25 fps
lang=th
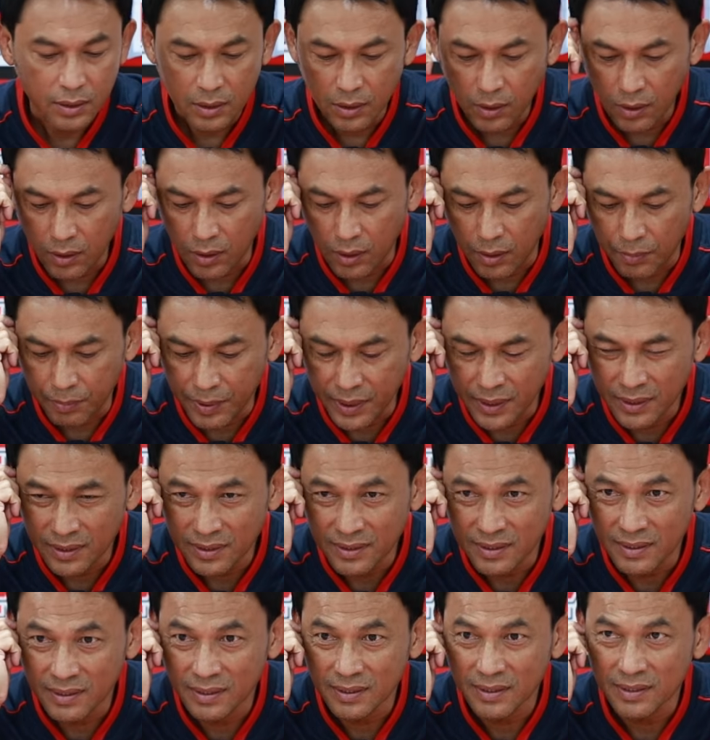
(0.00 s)
ก็เป็น
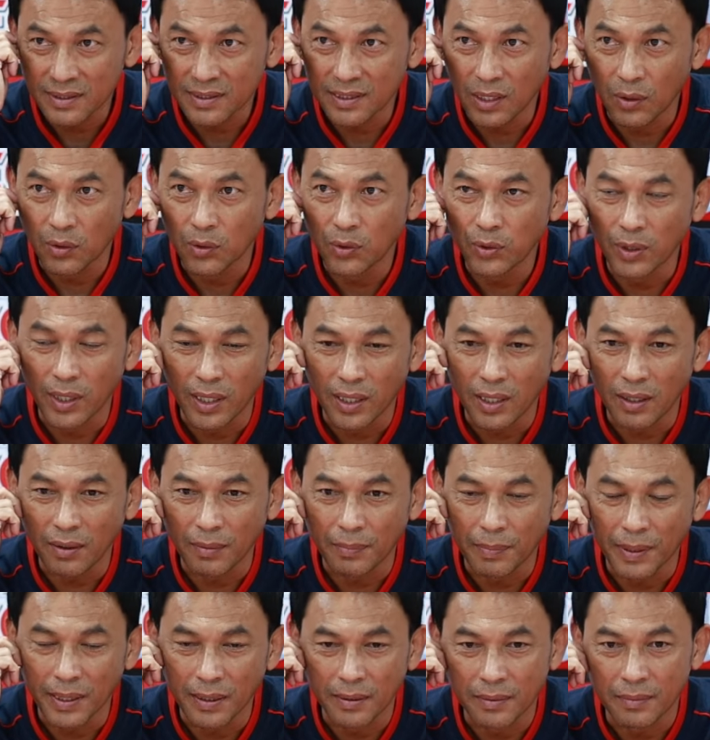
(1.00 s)
เรารู้อยู่แล้วเรา
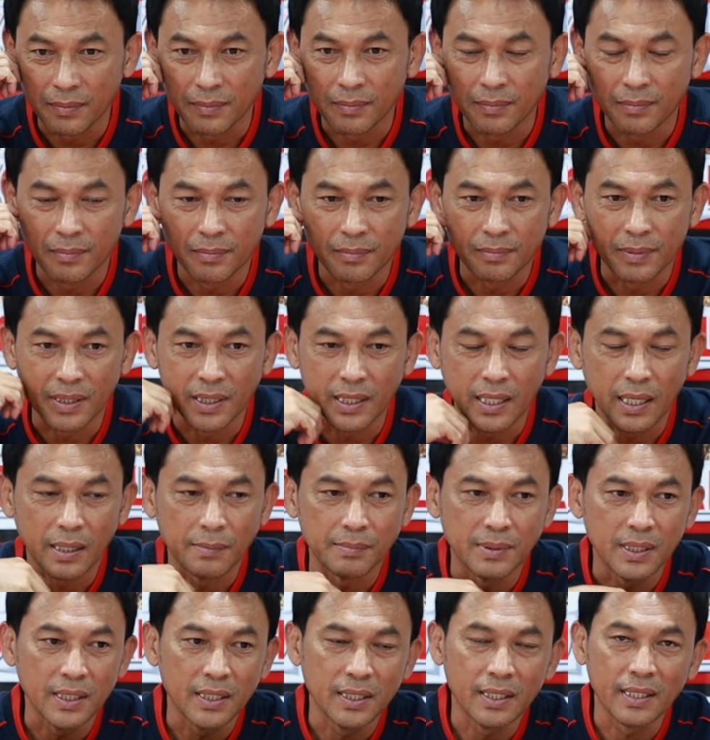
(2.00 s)
เป็นเป็นเกม
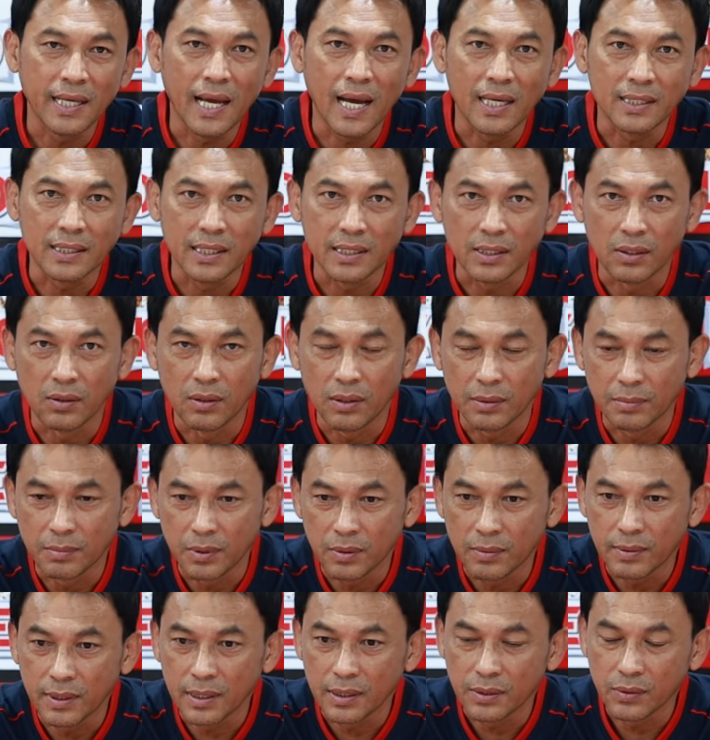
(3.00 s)
ที่ยากแน่นอนเพ
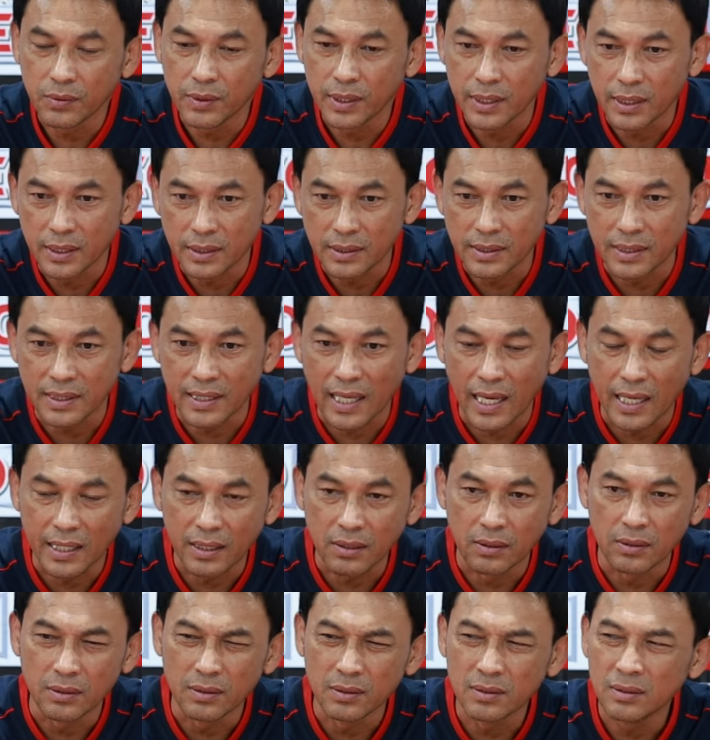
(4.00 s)
ราะว่าด้วยสไต
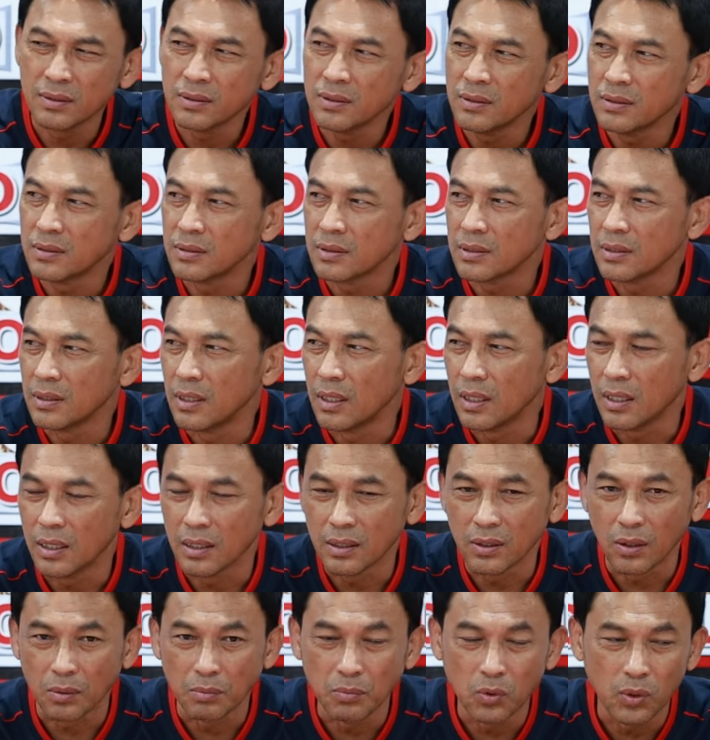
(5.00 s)
ล์ของ
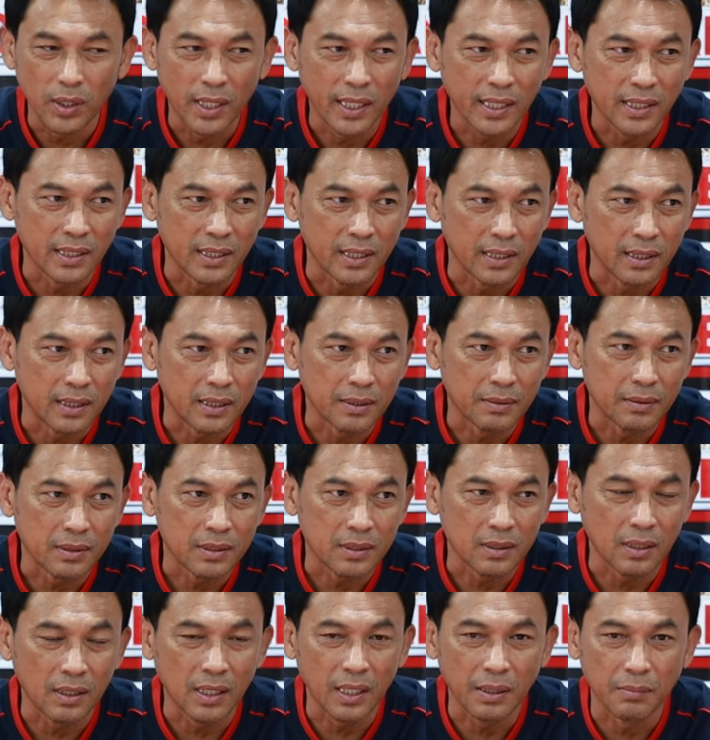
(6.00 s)
หนองบัวเล่นอ่ะ
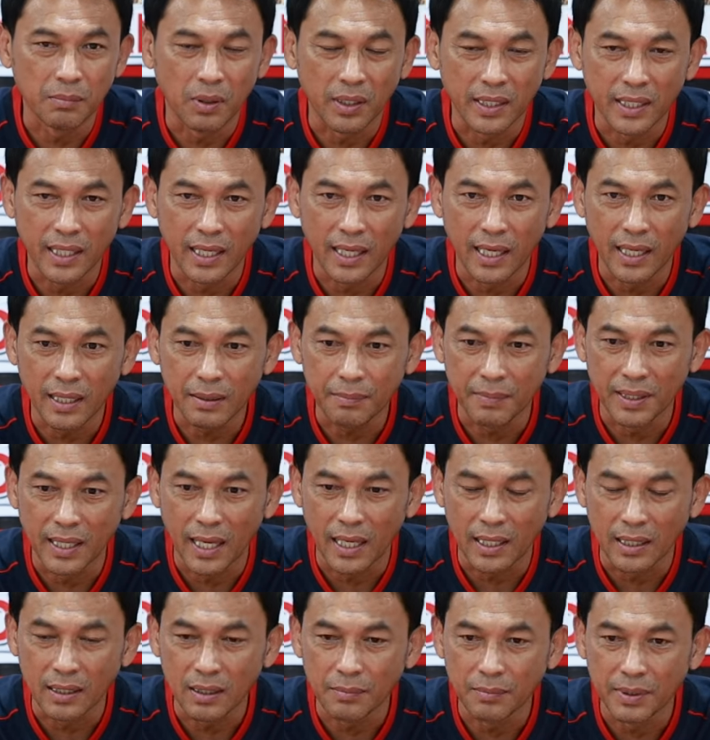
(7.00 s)
จะเล่นบอลไดเลกเป็นห
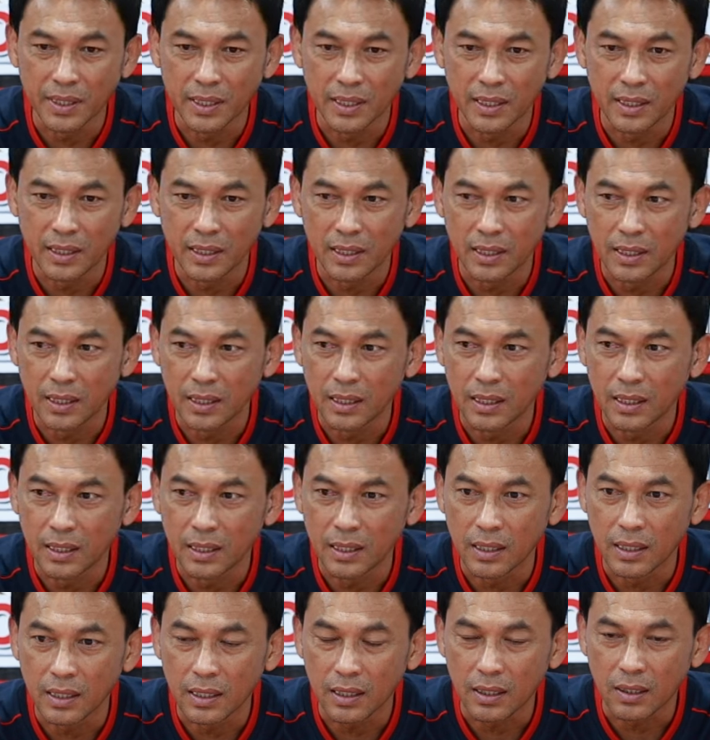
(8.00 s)
ลัก แล้วมี
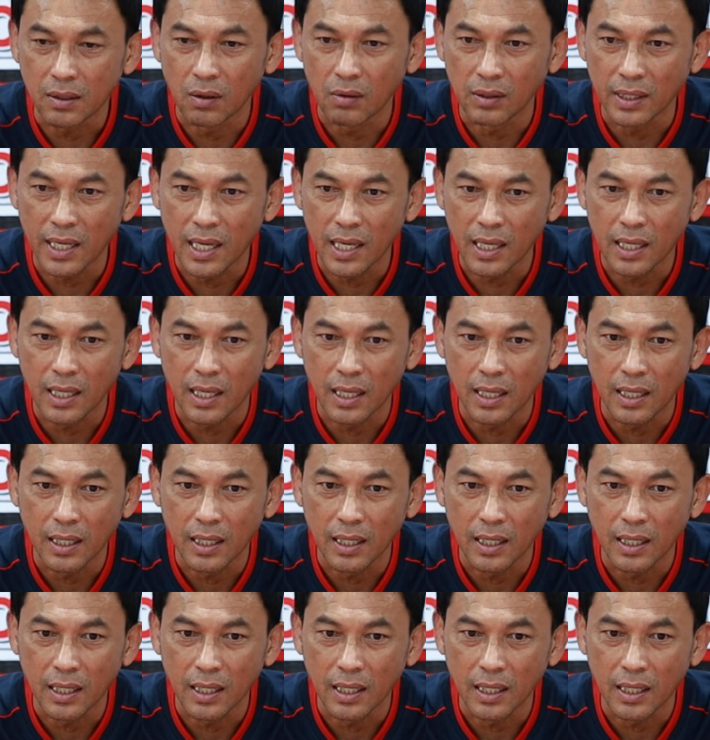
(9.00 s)
กองหน้า